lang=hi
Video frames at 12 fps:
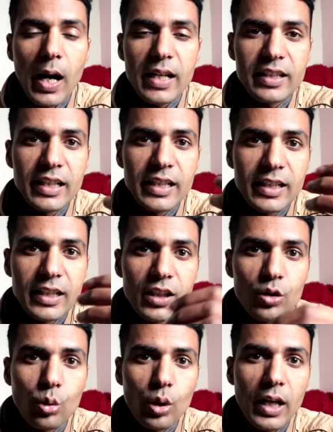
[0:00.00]
मार्केट
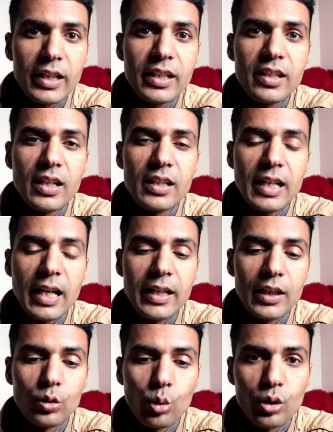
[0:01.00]
के दौरान ही रिजल्ट आए
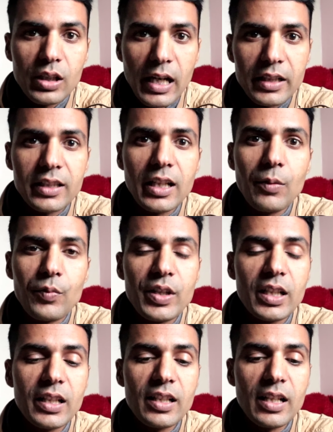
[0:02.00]
हैं तो क्या इतने
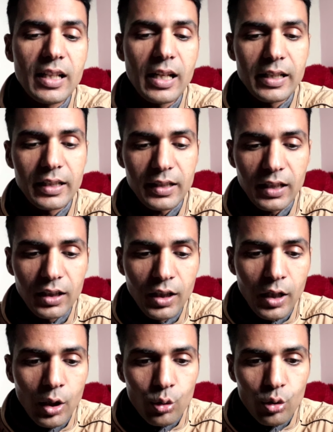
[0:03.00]
वीक रिजल्ट आए हैं क्या
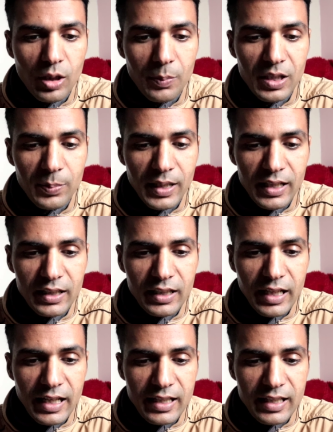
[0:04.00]
तो सबसे पहले
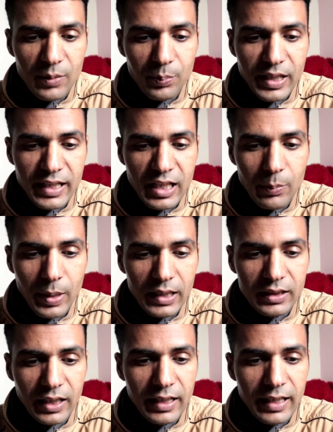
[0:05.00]
यदि एशियन पेंट की
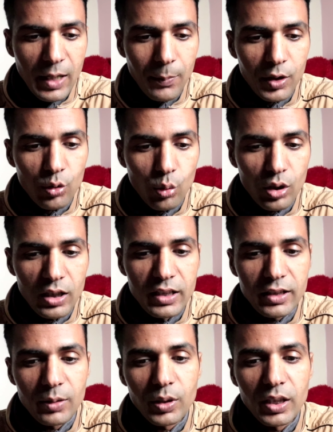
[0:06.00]
बात करें यहां पर टोटल
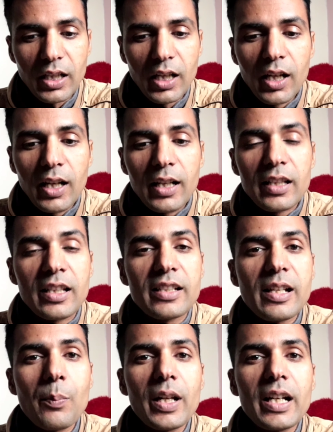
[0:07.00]
इनकम की
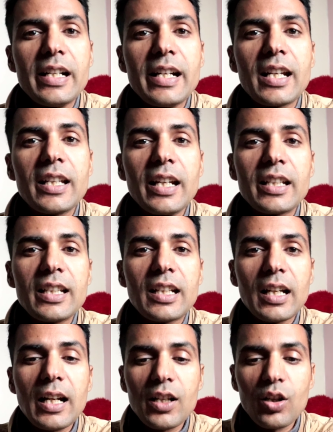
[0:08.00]
दिसंबर एंडिंग यानी कि
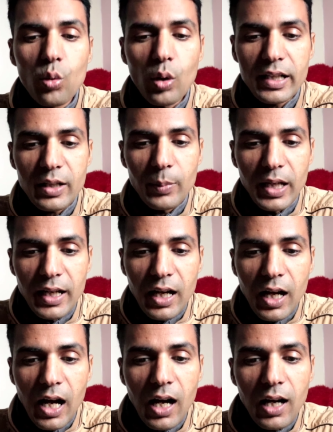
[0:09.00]
करंट क्वार्टर में
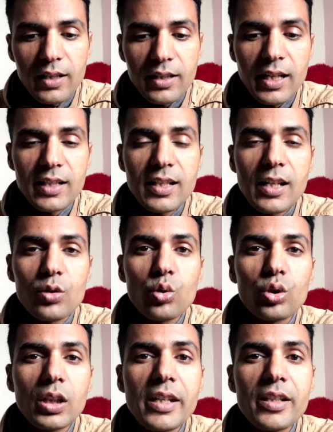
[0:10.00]
आठ हजार सात
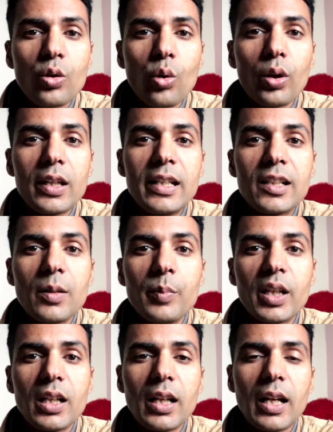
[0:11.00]
सौ तेईस करोड़ की इनकम
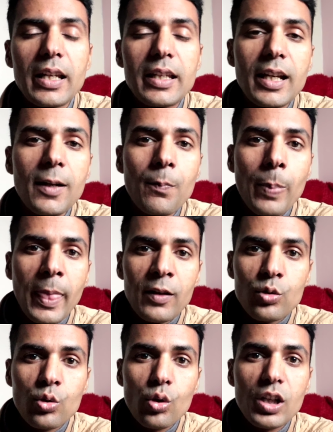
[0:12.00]
निकल कर आई है
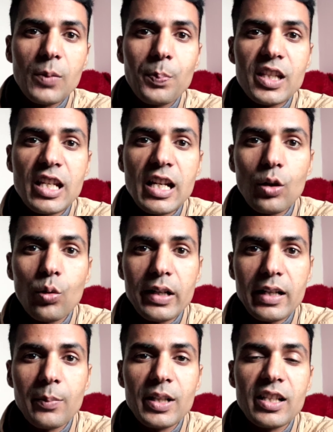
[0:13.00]
जो कि पिछले
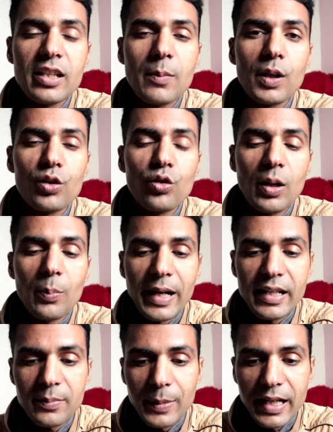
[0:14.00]
क्वार्टर में सितंबर
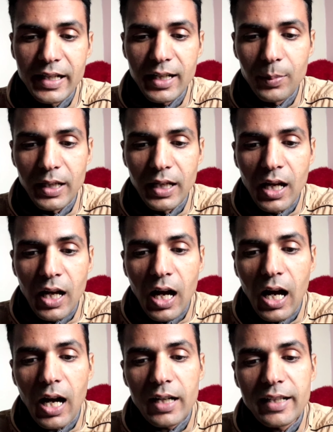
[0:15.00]
2022 में एंडिंग में
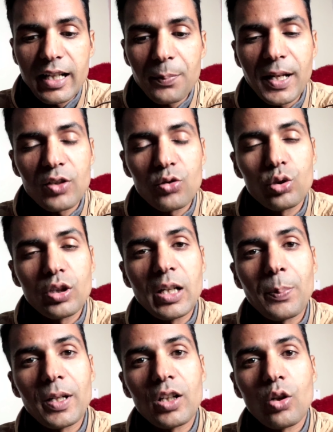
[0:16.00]
आठ हजार पांच सौ
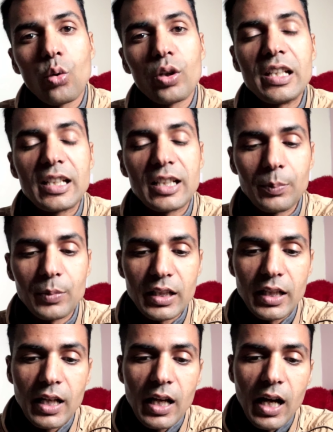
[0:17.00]
तिरपन करोड़ की इनकम
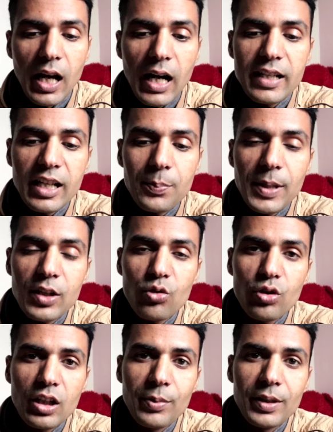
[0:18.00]
थी आठ हजार पाँच
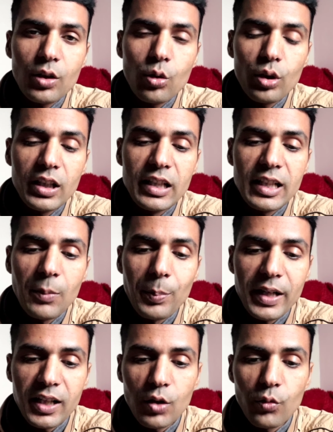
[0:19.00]
सौ तिरपन करोड़ की इनकम
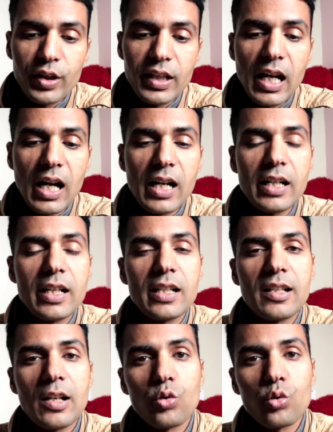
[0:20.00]
बढ़कर हुई है आठ
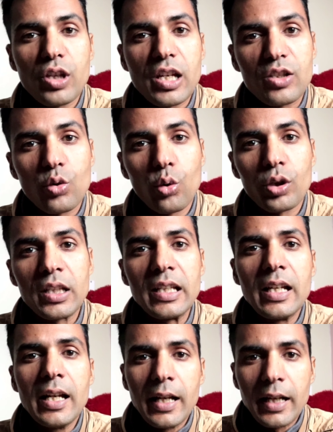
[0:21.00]
हजार सात सौ तेईस करोड़ की